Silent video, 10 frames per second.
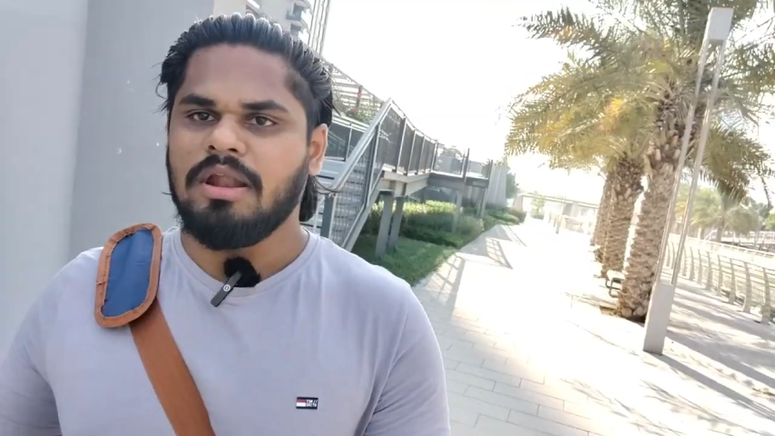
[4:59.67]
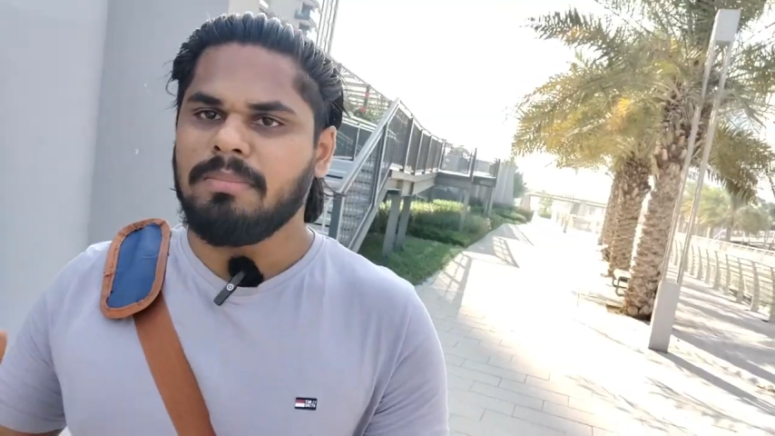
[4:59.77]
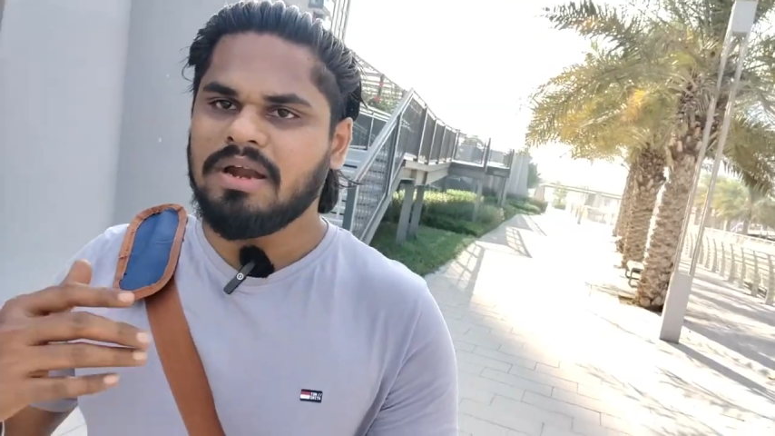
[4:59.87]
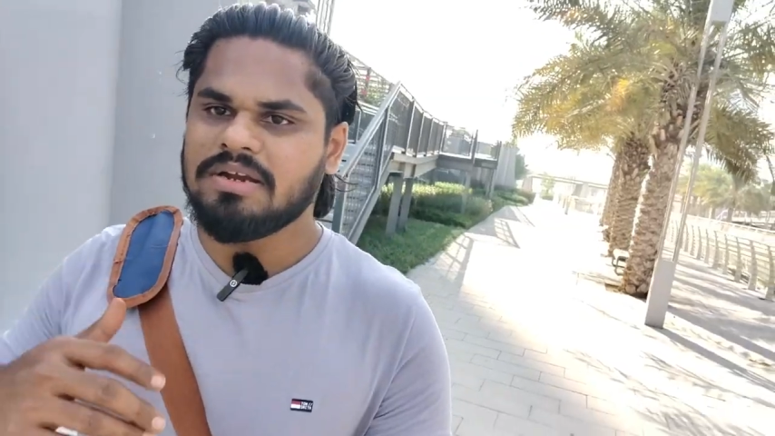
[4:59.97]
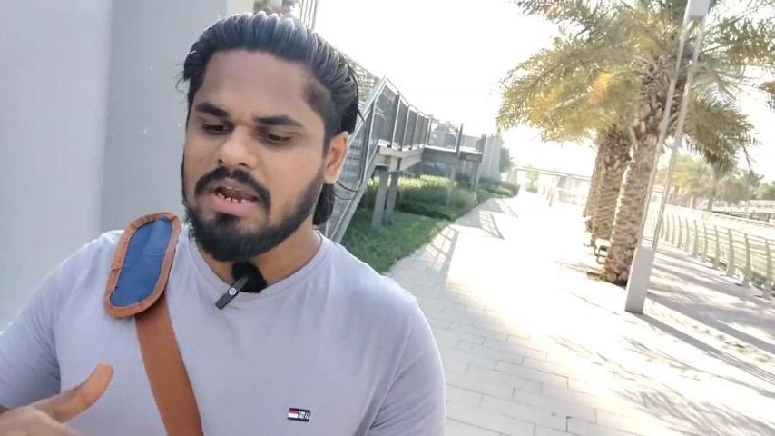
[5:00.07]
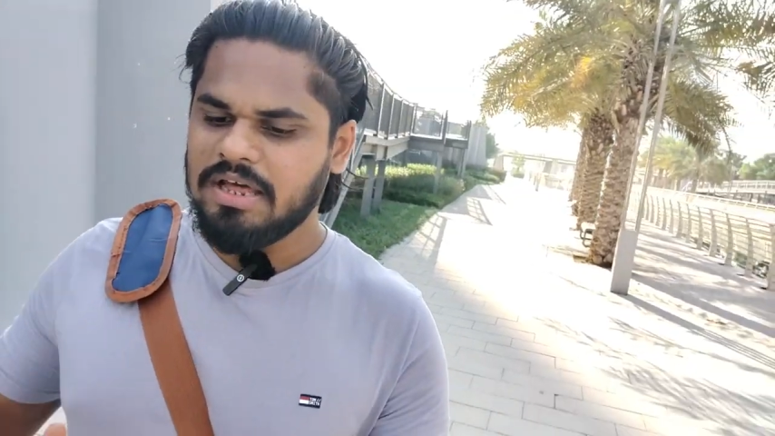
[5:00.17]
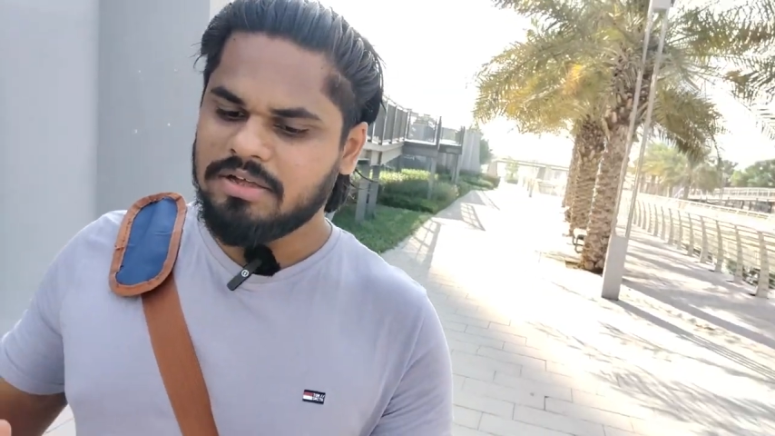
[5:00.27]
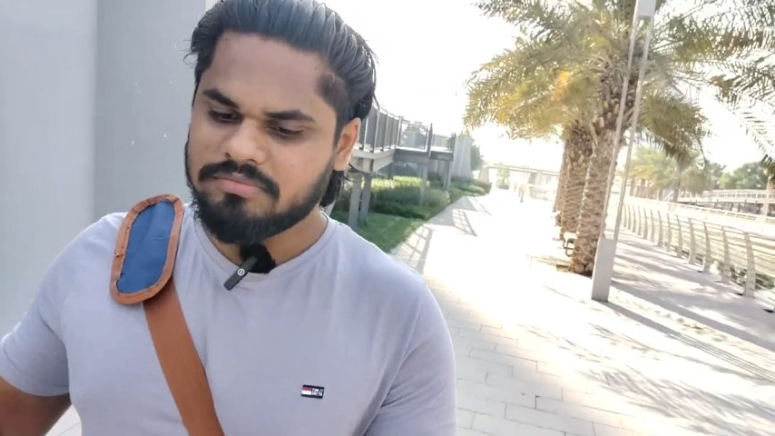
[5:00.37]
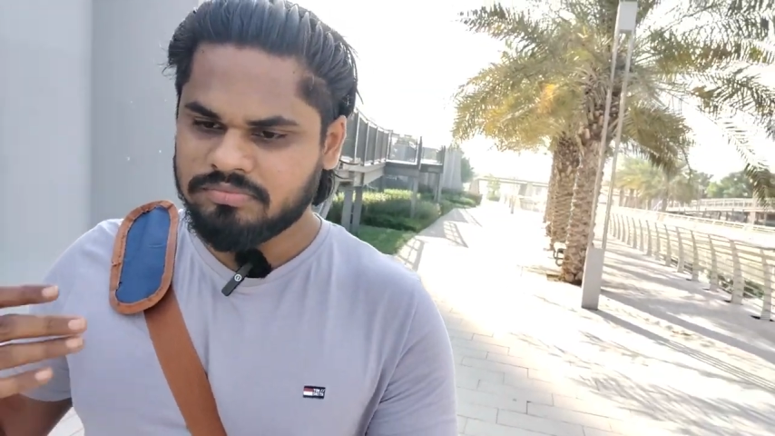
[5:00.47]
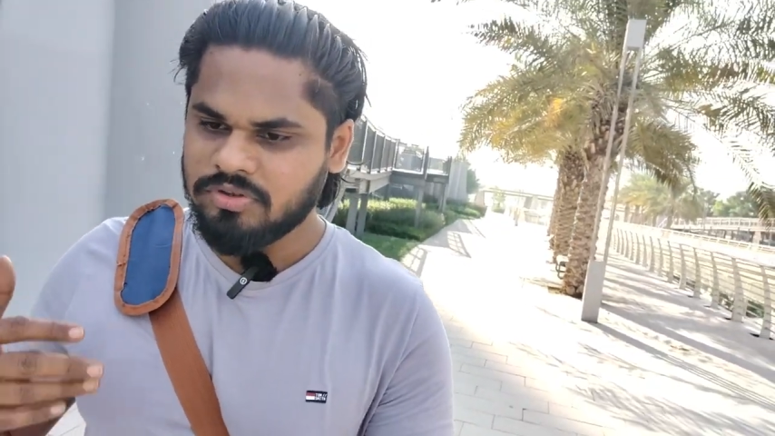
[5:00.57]
நம்ம
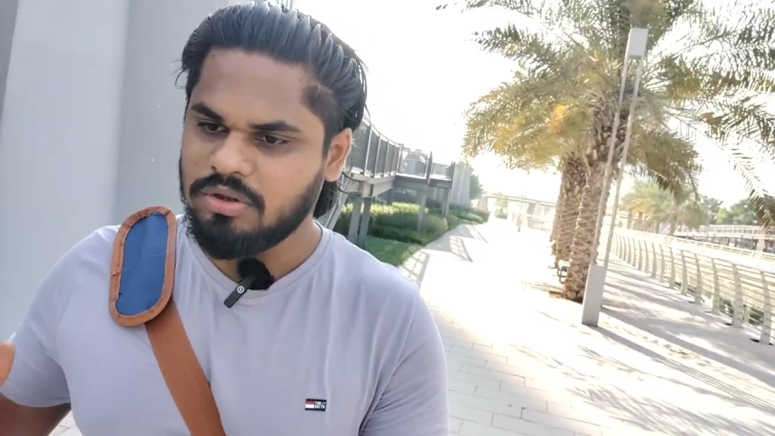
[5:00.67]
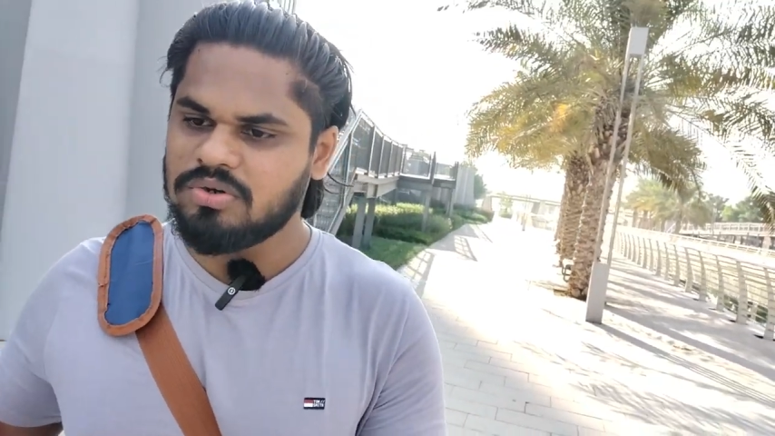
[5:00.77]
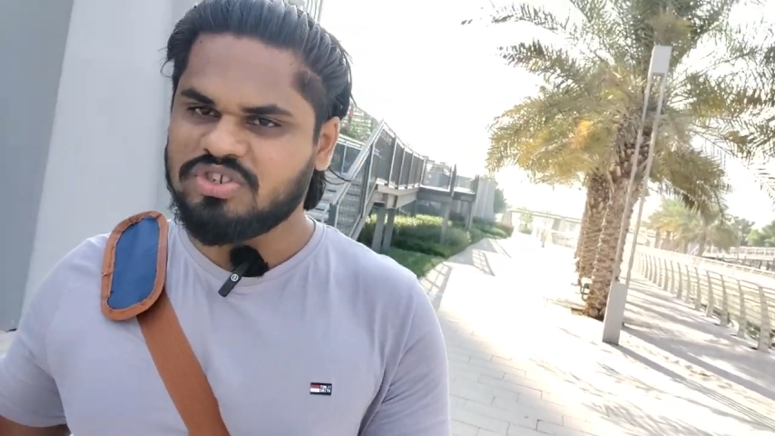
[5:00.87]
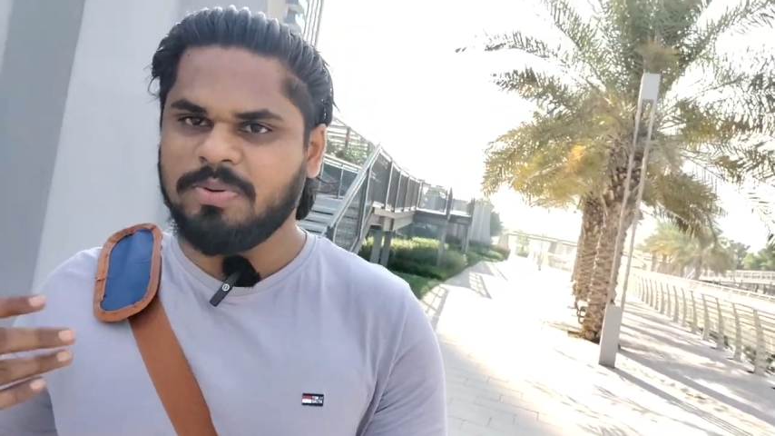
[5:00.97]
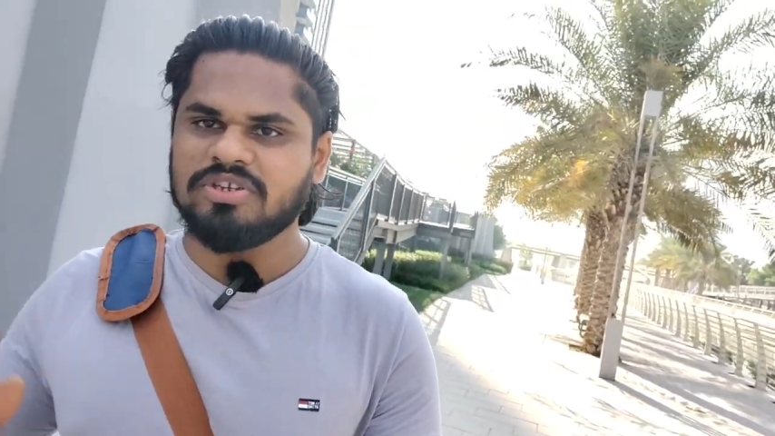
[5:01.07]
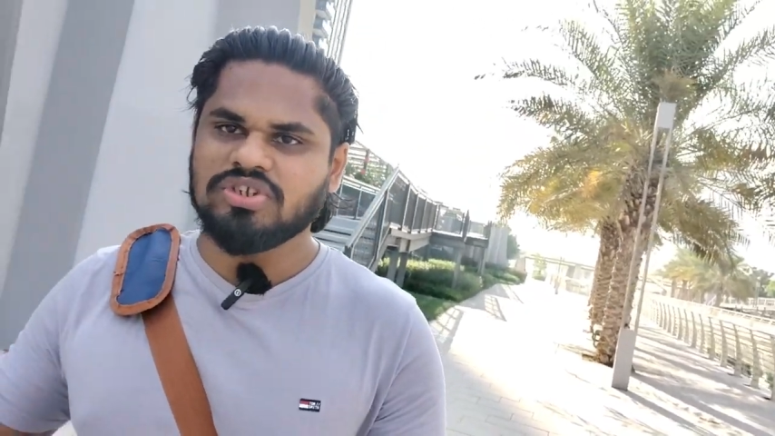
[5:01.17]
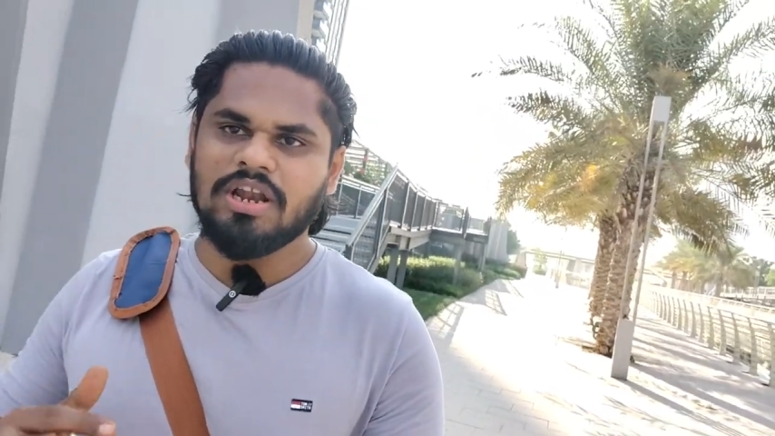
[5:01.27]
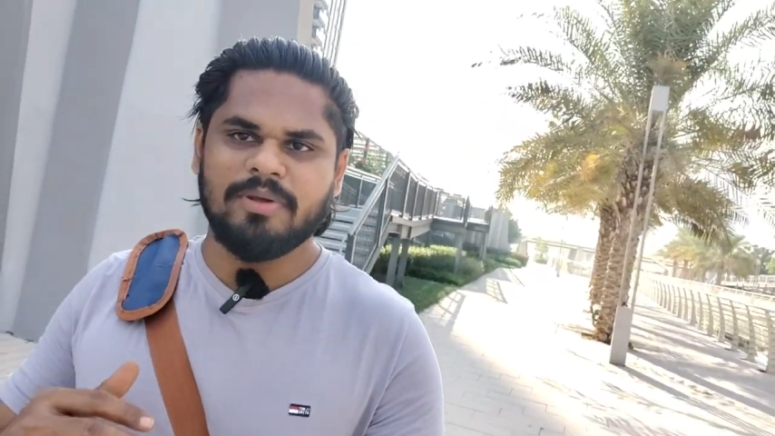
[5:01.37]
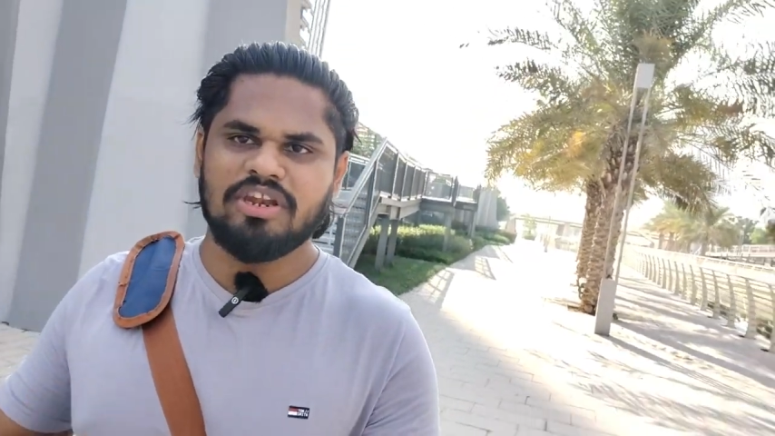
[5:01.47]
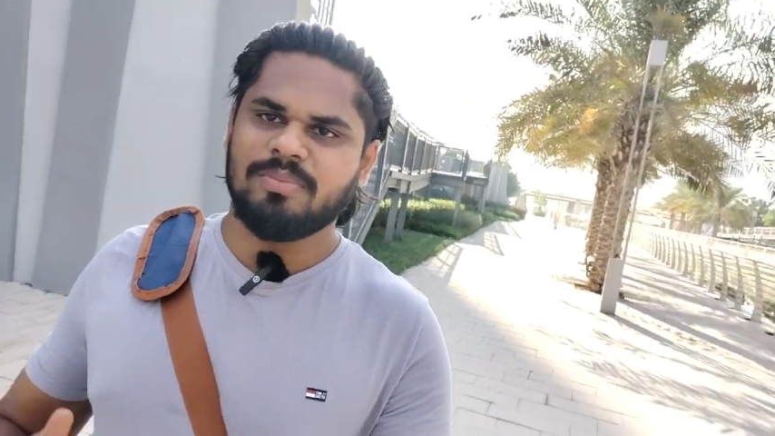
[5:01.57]
ஆட்கள்லாம் அந்த ஒரு
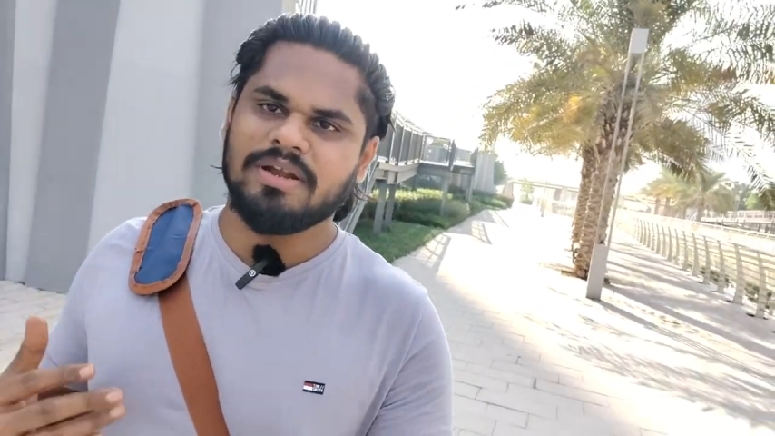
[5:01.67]
ஸ்பிரிச்சுவல் அப்படின்ற